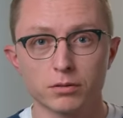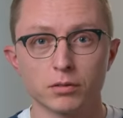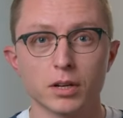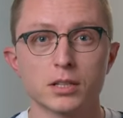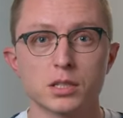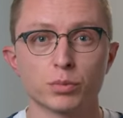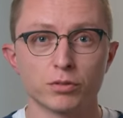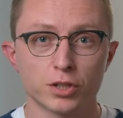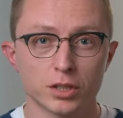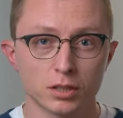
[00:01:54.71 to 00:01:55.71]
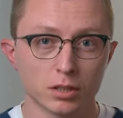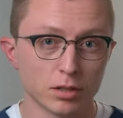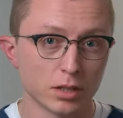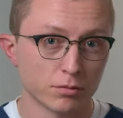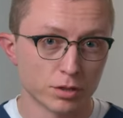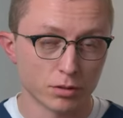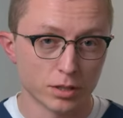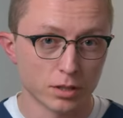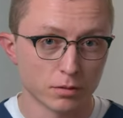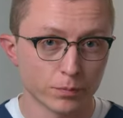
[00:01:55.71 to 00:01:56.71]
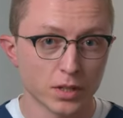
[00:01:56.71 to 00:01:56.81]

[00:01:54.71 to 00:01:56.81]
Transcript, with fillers: является повышение давления в животе.